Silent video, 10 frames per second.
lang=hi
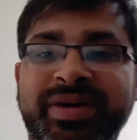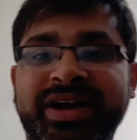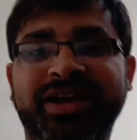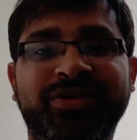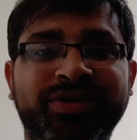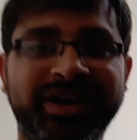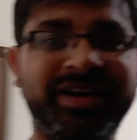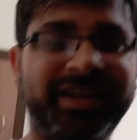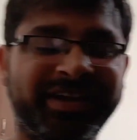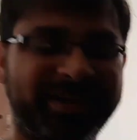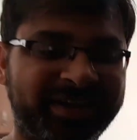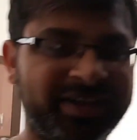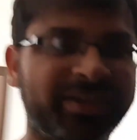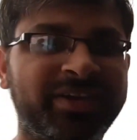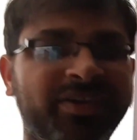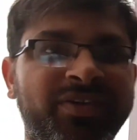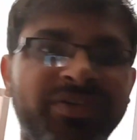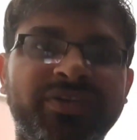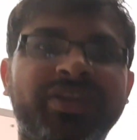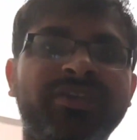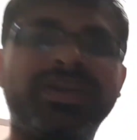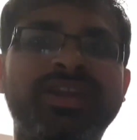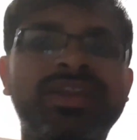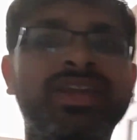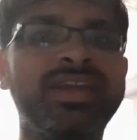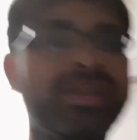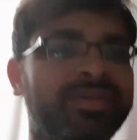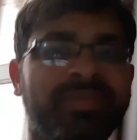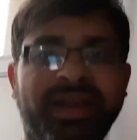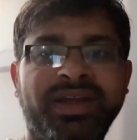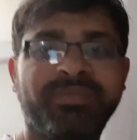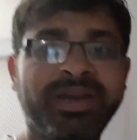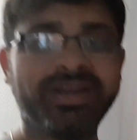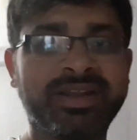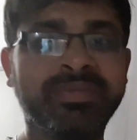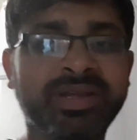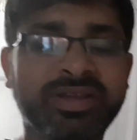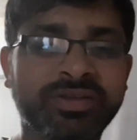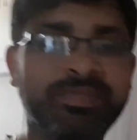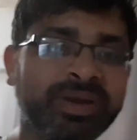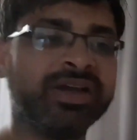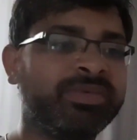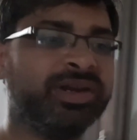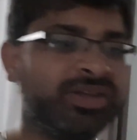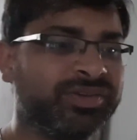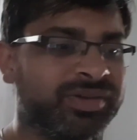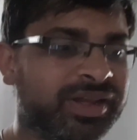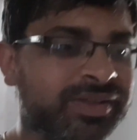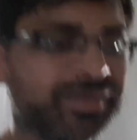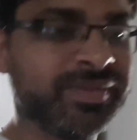पंखे हो गए ठीक और इन्वर्टर की बै, बैटरी भी प्लग भी ठीक हो गया